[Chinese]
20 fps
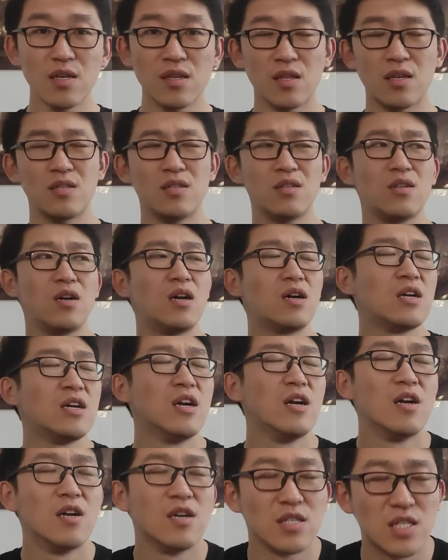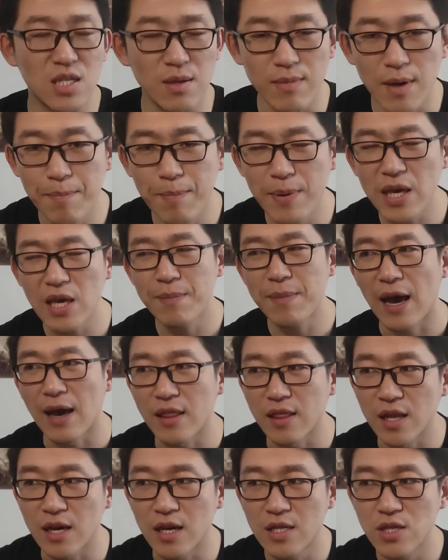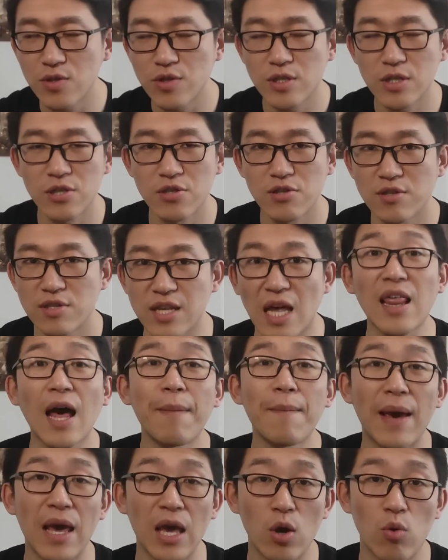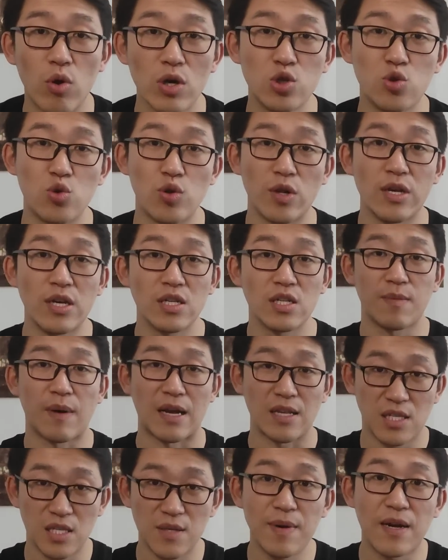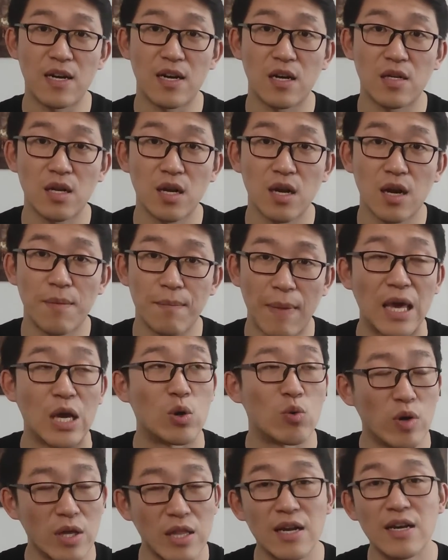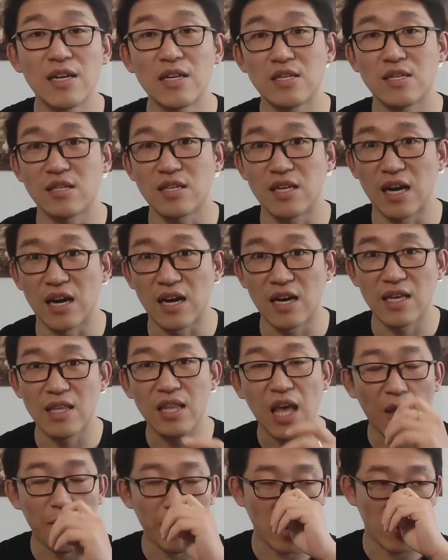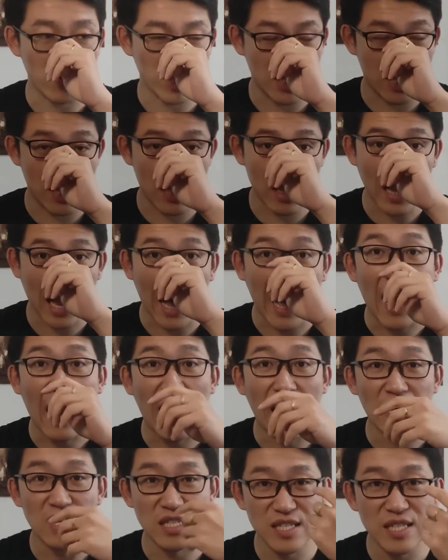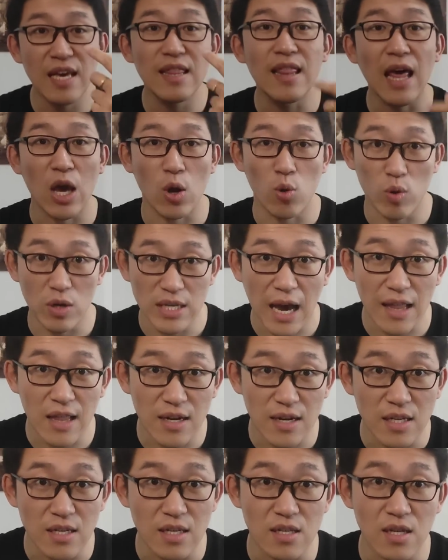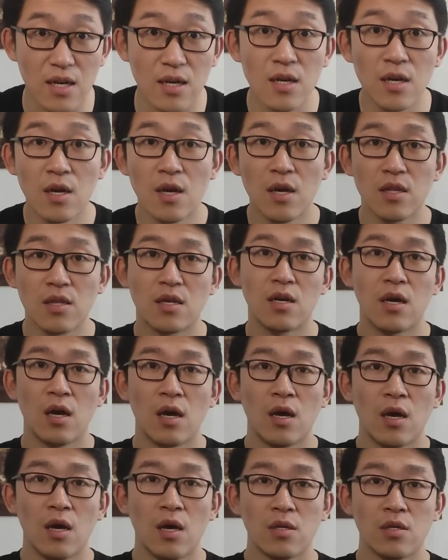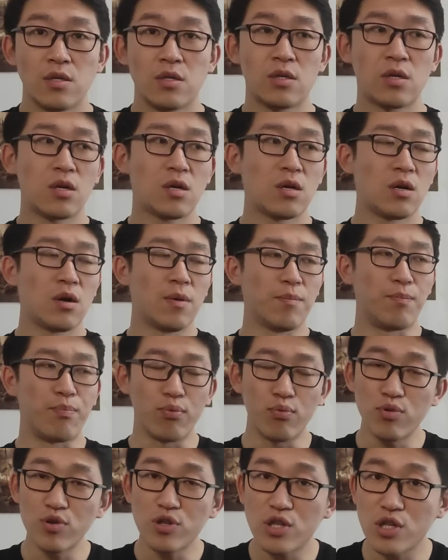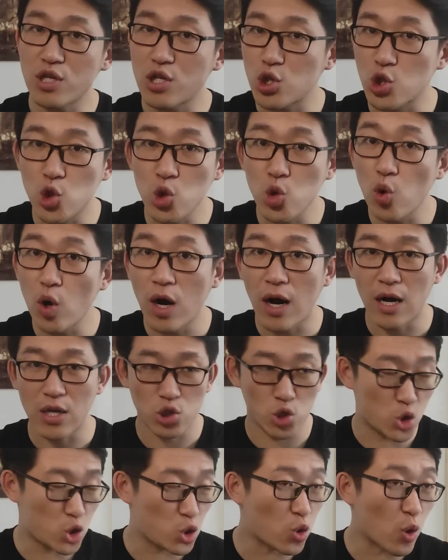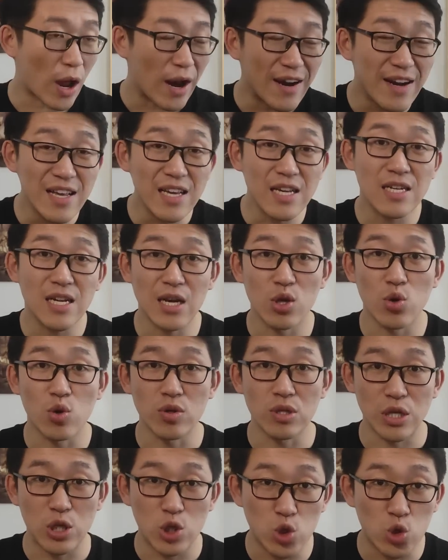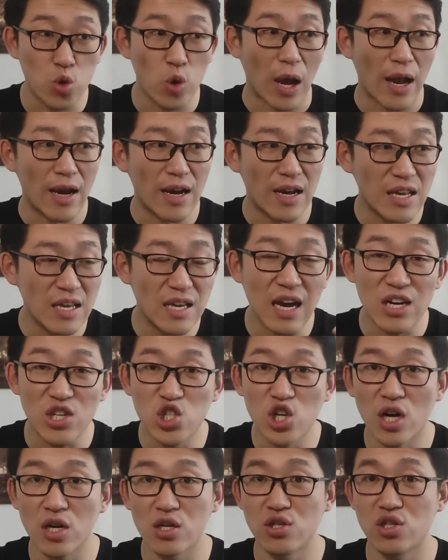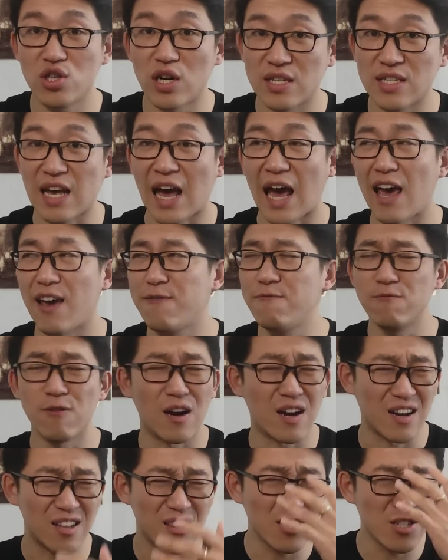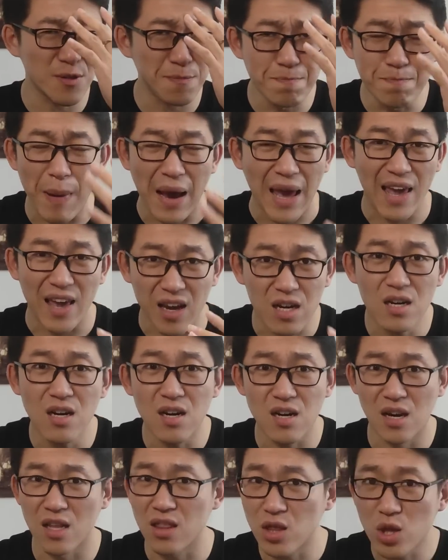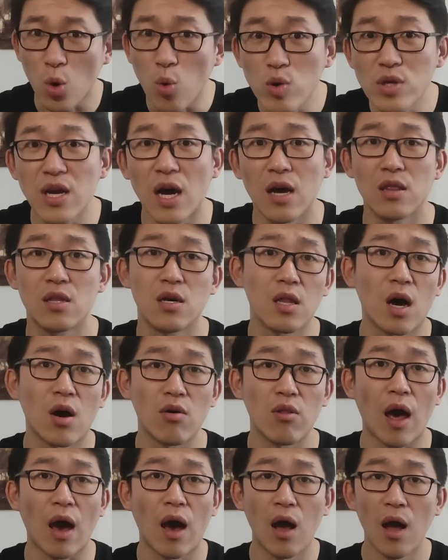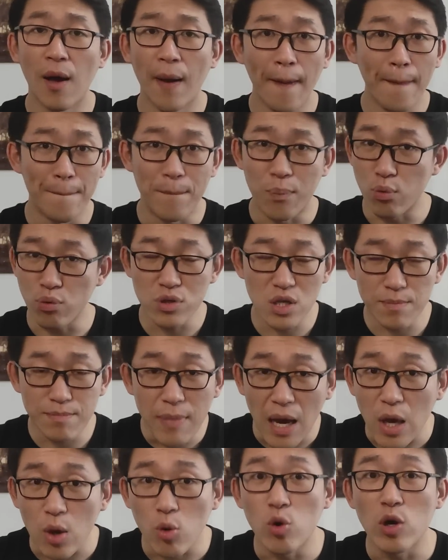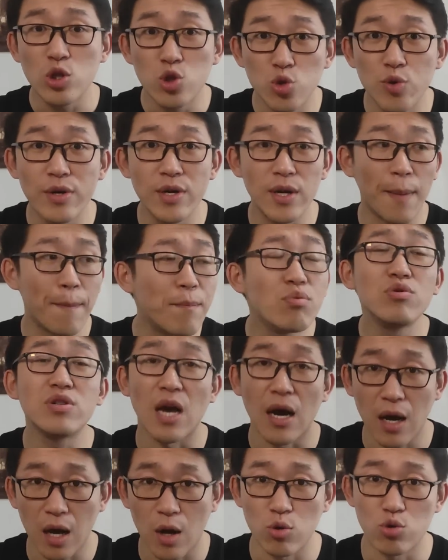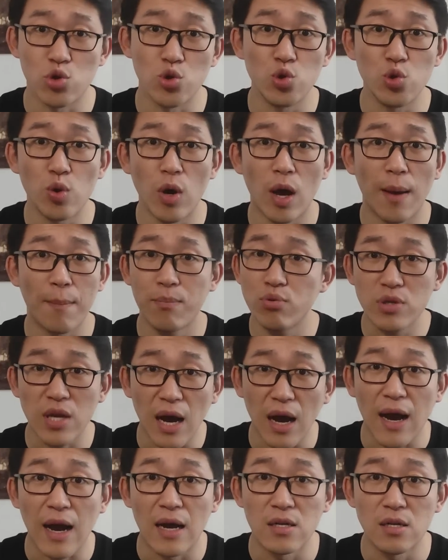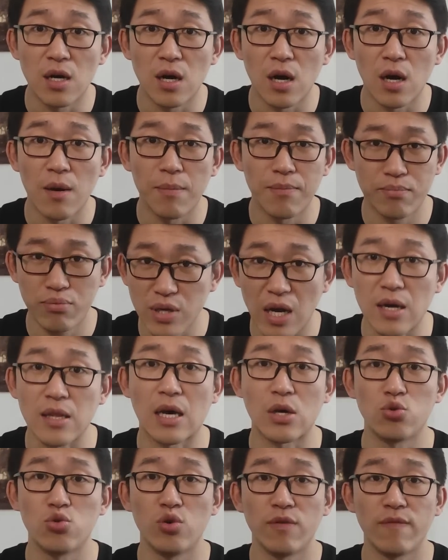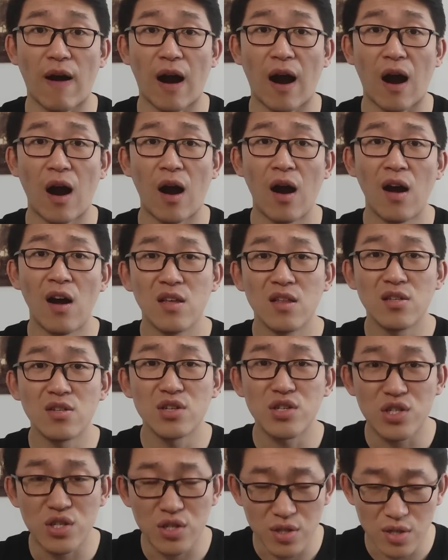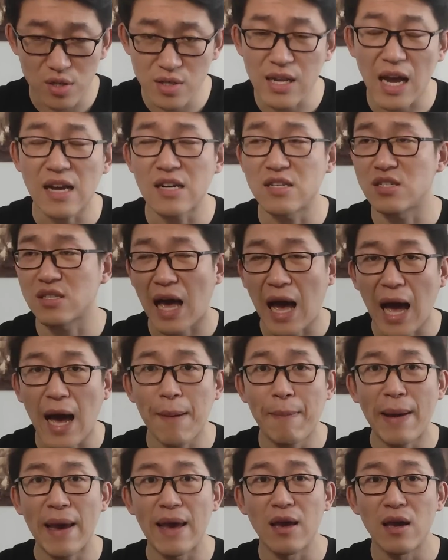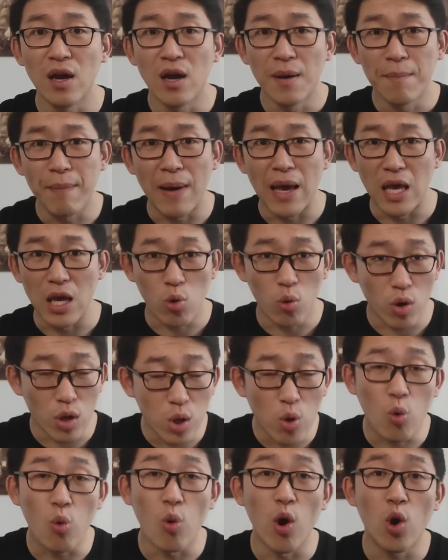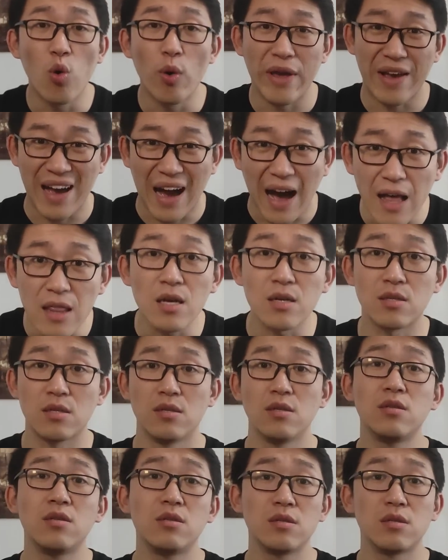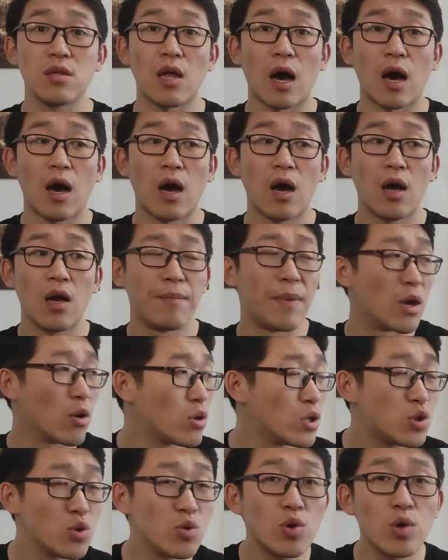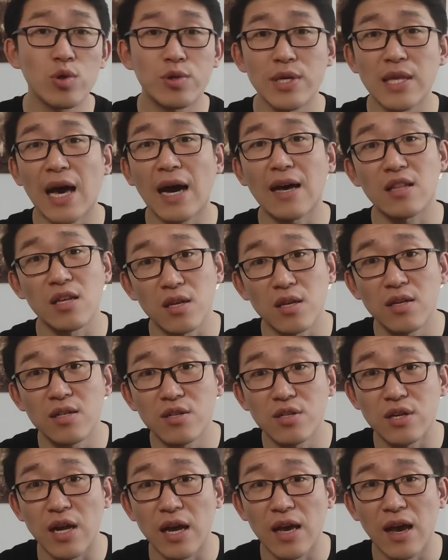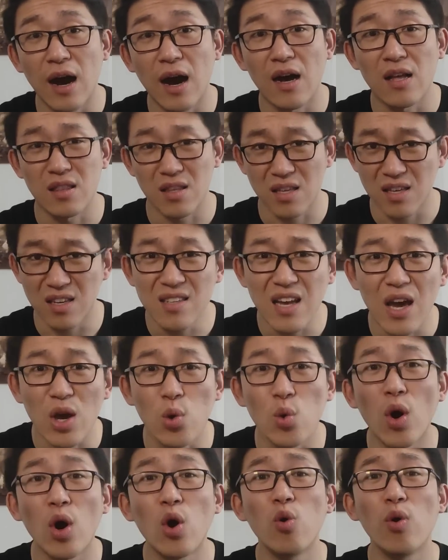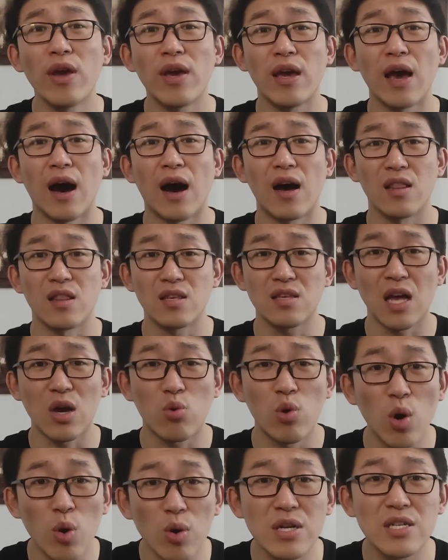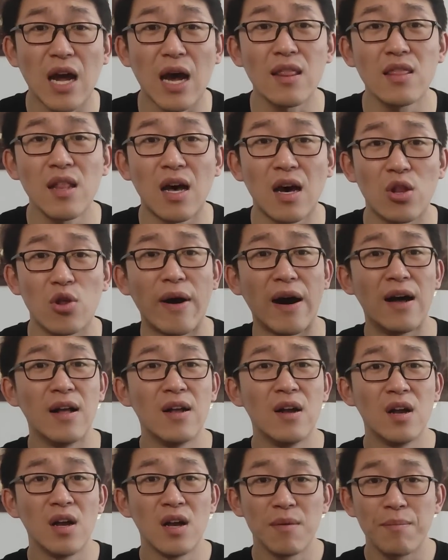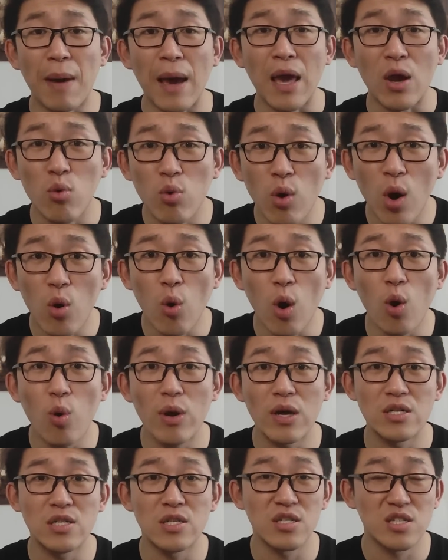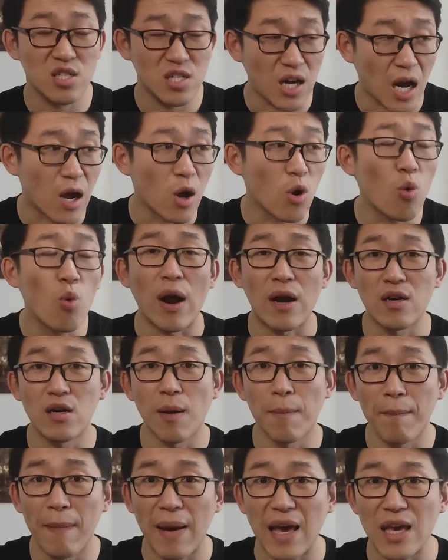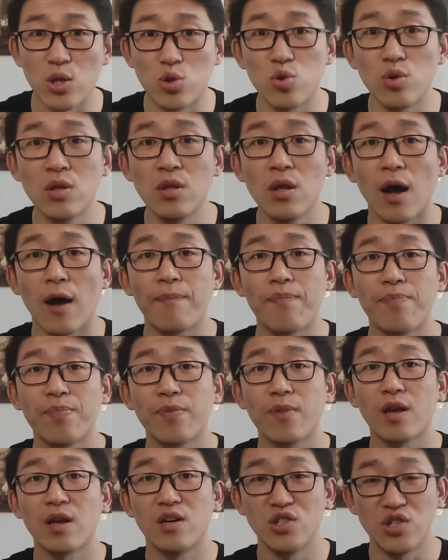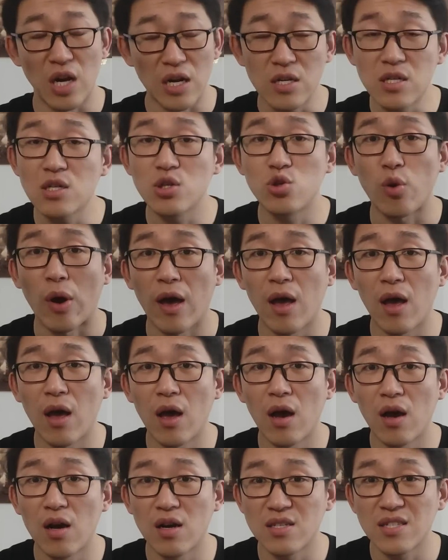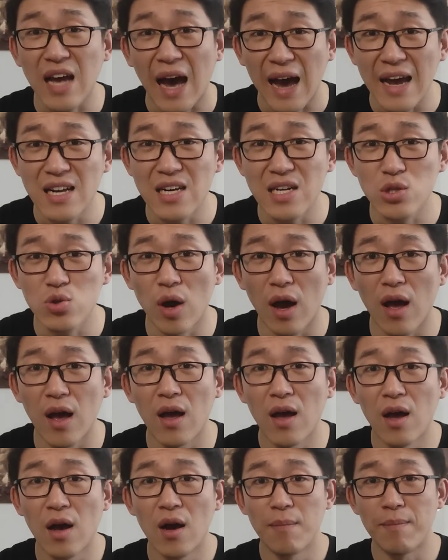那其实怎么避免呢？就是咱拿美国举例子吧，基本上这个美国的例子也可以代表其他现代国家的例子。那其实。不是说啊，权力这个东西，权力呀、政治啊、财富啊，肯定是每个人都想得到的。不是美国军人不想搞军权，不想干政，不想当军阀，就是实在是他被美国的国会看的死死的。美国军队最大的敌人是谁呀？敌在国会呀，敌在国会山呢，对吧？美国国会是掌管着美军的人事权和财政权。